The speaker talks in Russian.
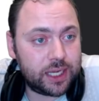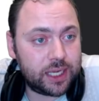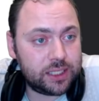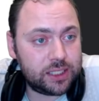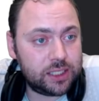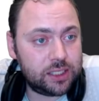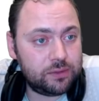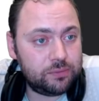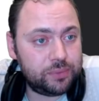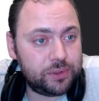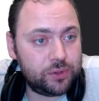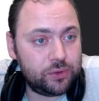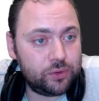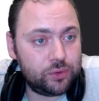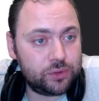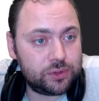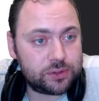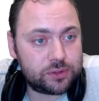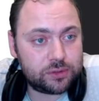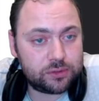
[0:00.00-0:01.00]
Один
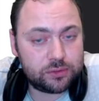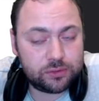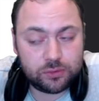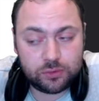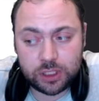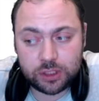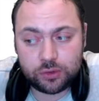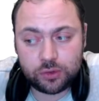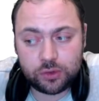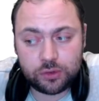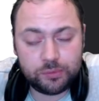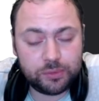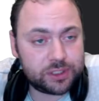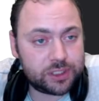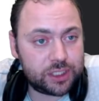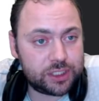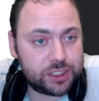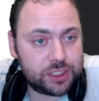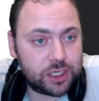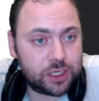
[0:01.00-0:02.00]
биос, который мы
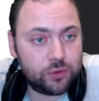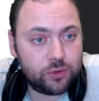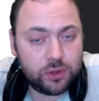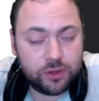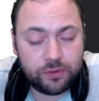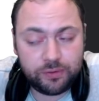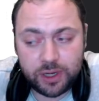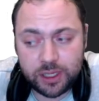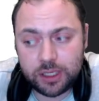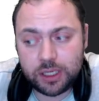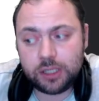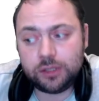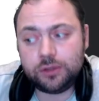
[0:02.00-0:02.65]
скачали у Ливана,